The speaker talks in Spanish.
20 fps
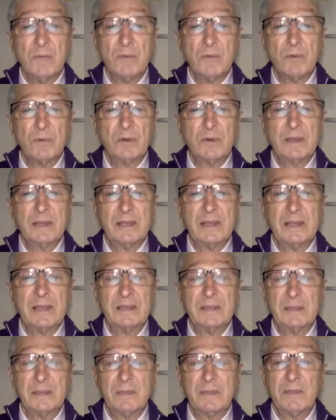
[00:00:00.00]
porque
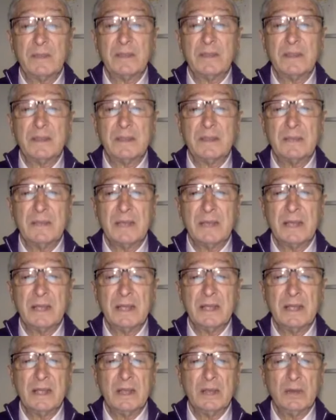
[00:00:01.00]
esta pandemia